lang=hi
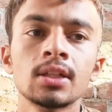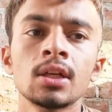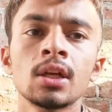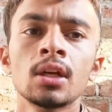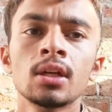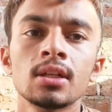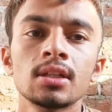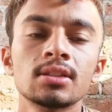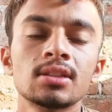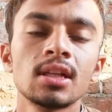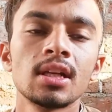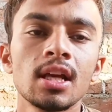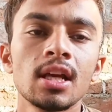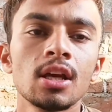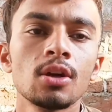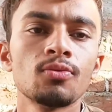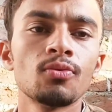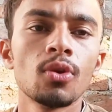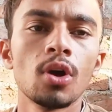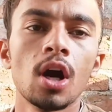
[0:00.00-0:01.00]
इसीलिए
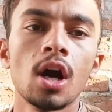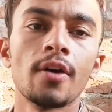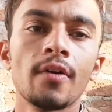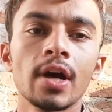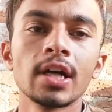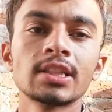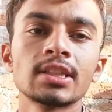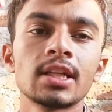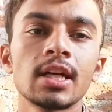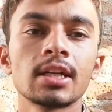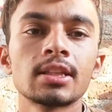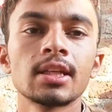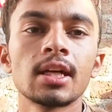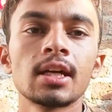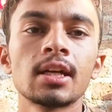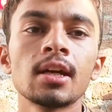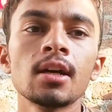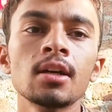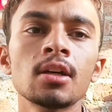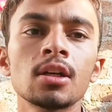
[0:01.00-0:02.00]
वो आवाज़ करता है ना
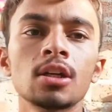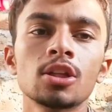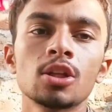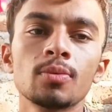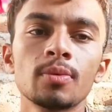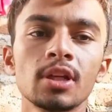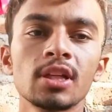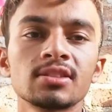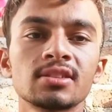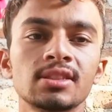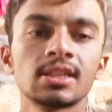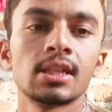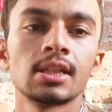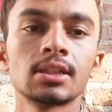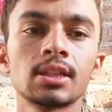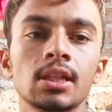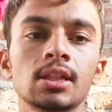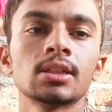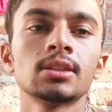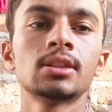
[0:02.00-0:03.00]
तो मेरा सर दर्द
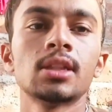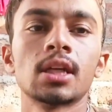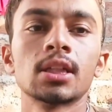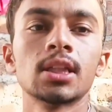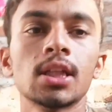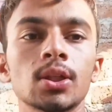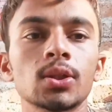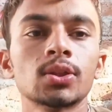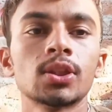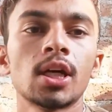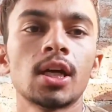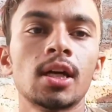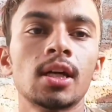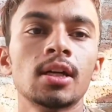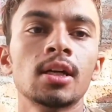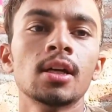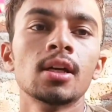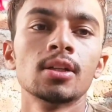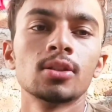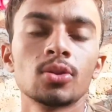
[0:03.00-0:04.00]
ज़्यादा होता है
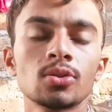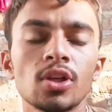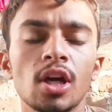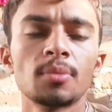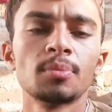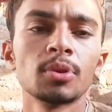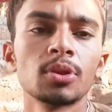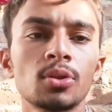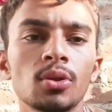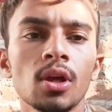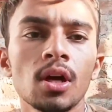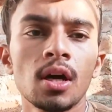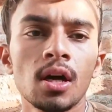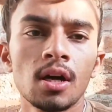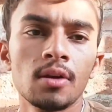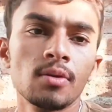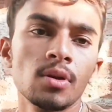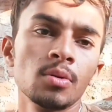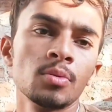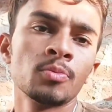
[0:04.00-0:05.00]
तो यहाँ पे थोड़ा हवा
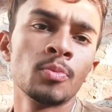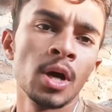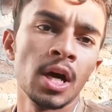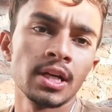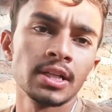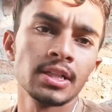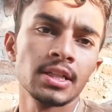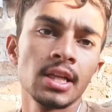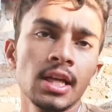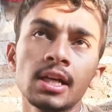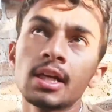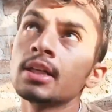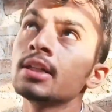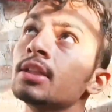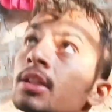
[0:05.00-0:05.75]
भी बाहर की आ रही थी